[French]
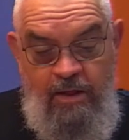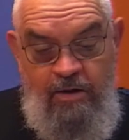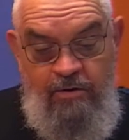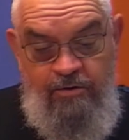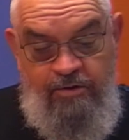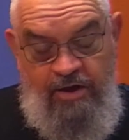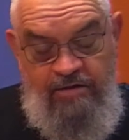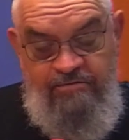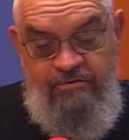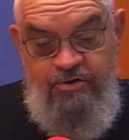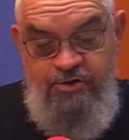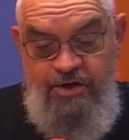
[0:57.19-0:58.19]
Le
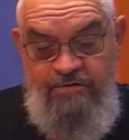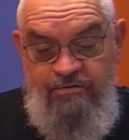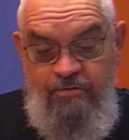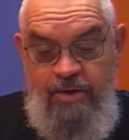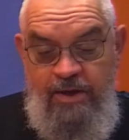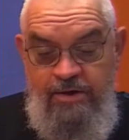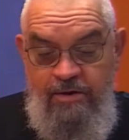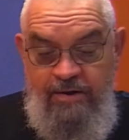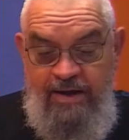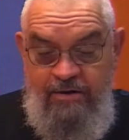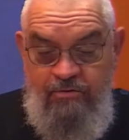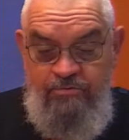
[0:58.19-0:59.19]
Christ Jésus, ayant
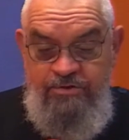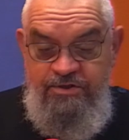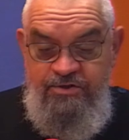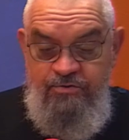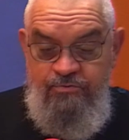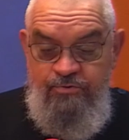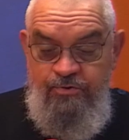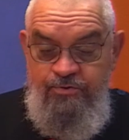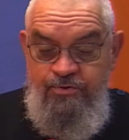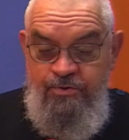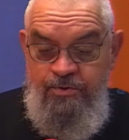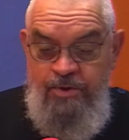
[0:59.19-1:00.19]
la condition de
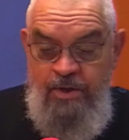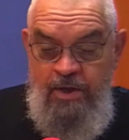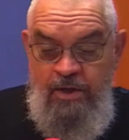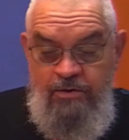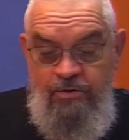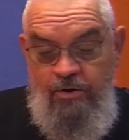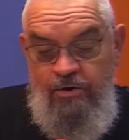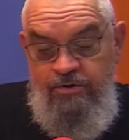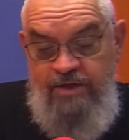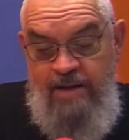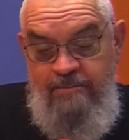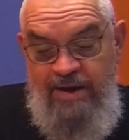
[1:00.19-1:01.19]
Dieu, ne
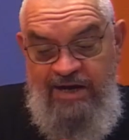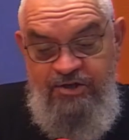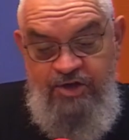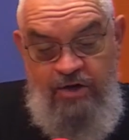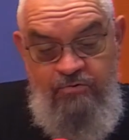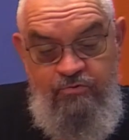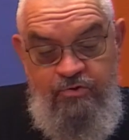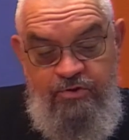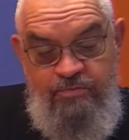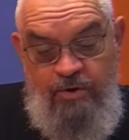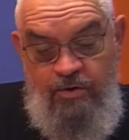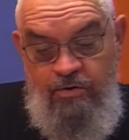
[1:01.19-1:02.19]
retint pas
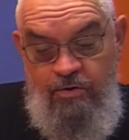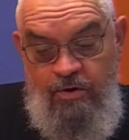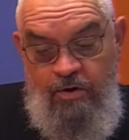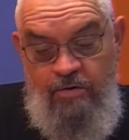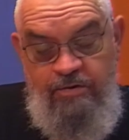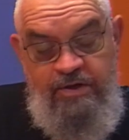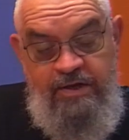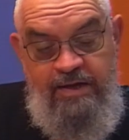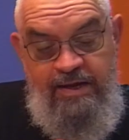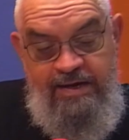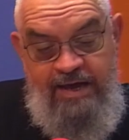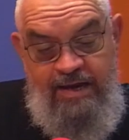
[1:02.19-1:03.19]
jalousement le rang qu'il
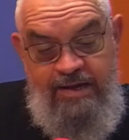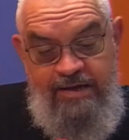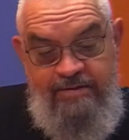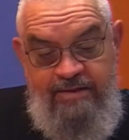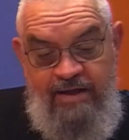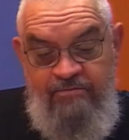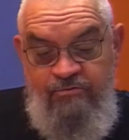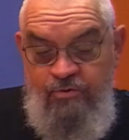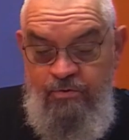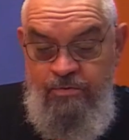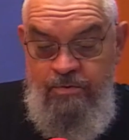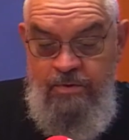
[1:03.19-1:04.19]
égalait à Dieu,